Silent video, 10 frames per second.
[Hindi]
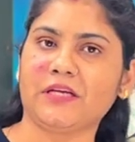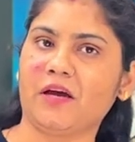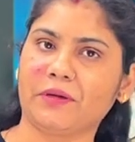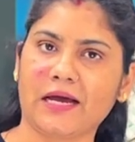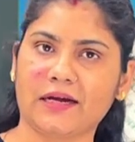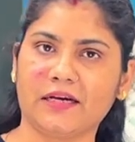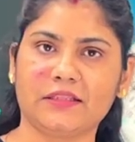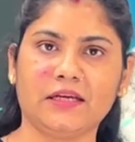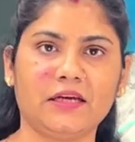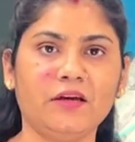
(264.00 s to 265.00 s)
से हम क्या
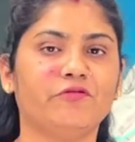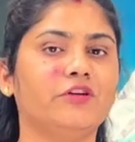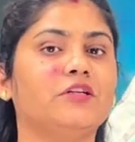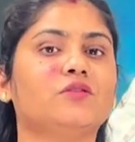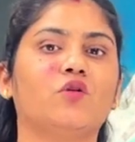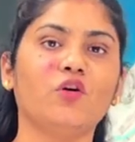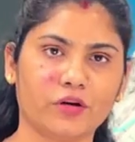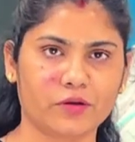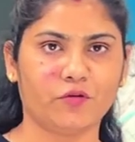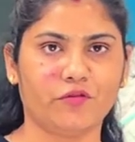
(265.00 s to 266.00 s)
करते हैं वीड्स को
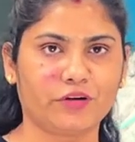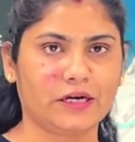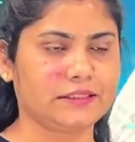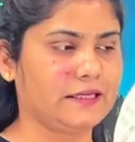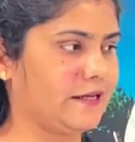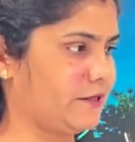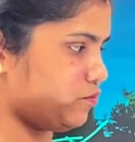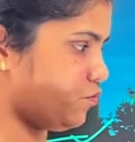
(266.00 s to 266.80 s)
रिमूव करते हैं